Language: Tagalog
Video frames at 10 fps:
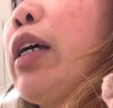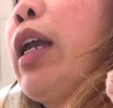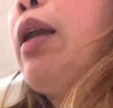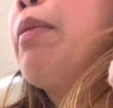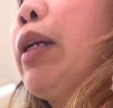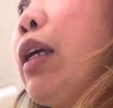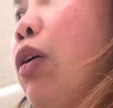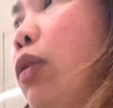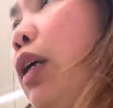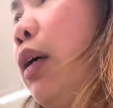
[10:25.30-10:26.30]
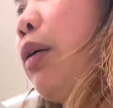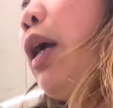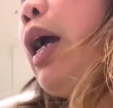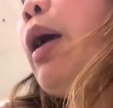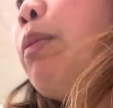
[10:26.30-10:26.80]
Kmart ako nag
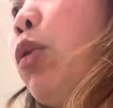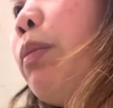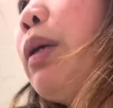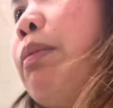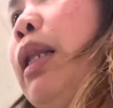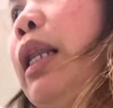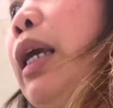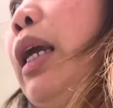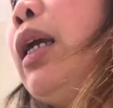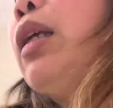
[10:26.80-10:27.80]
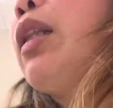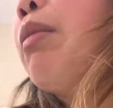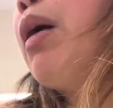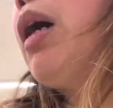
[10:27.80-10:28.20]
bumibili ng mga